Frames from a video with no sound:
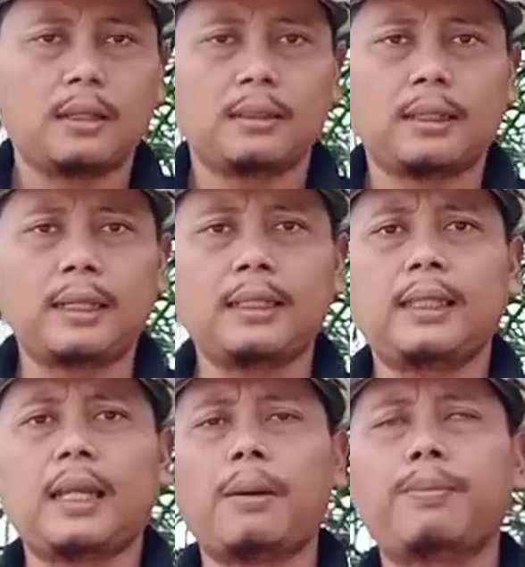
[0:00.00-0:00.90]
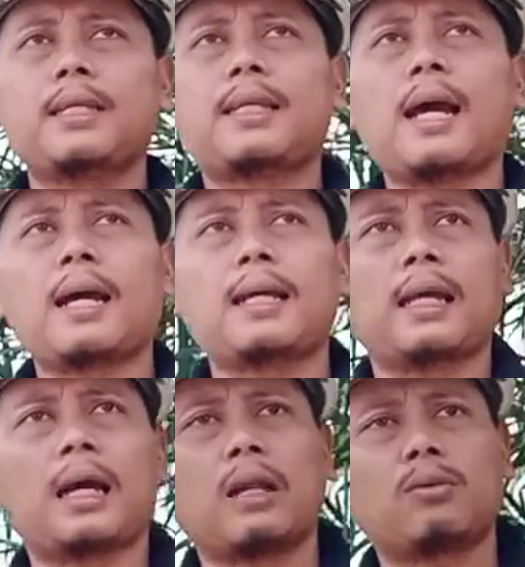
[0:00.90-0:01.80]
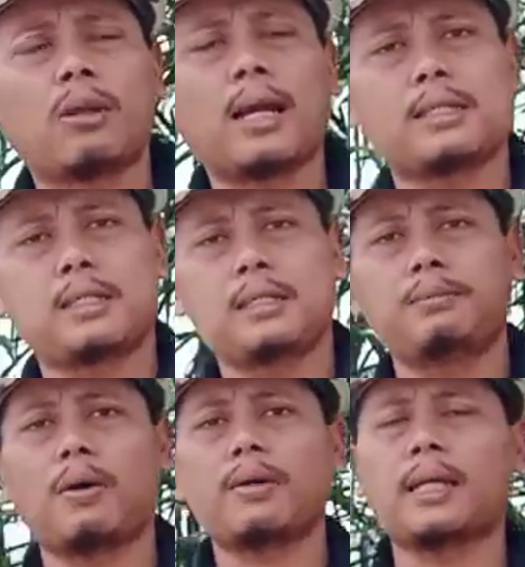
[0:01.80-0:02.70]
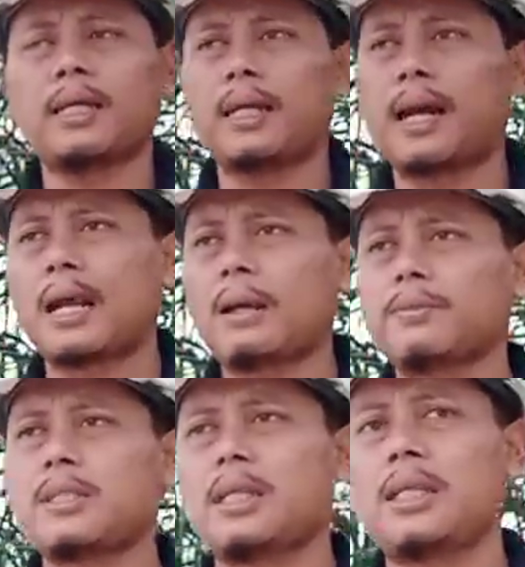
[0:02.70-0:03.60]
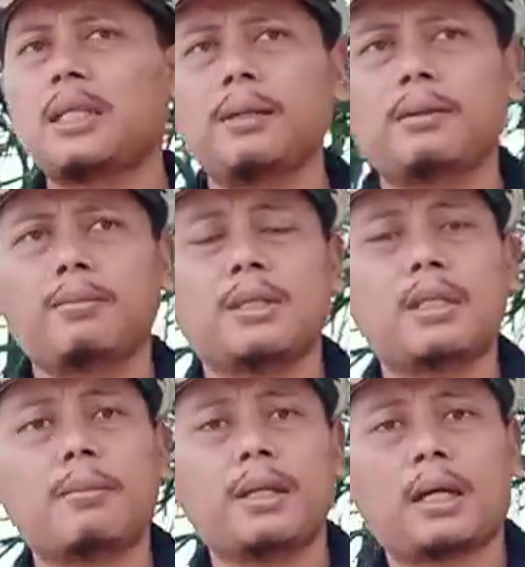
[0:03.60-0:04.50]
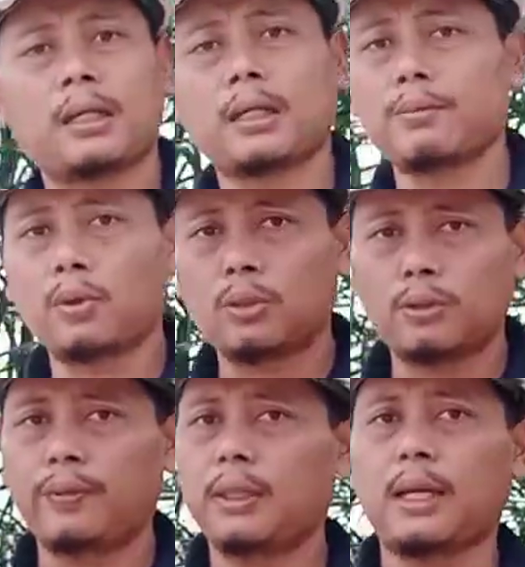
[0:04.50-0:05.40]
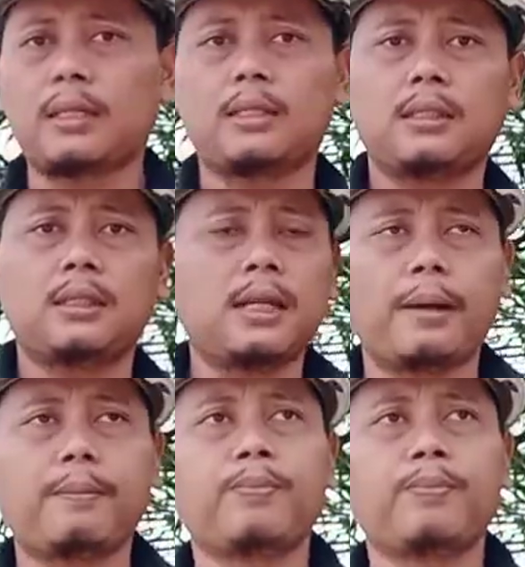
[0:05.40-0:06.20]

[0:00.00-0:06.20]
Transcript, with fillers: jadi tidak bisa kita kalkulasi bahwasanya garam sini bisa meningkatkan produktivitas. Tidak.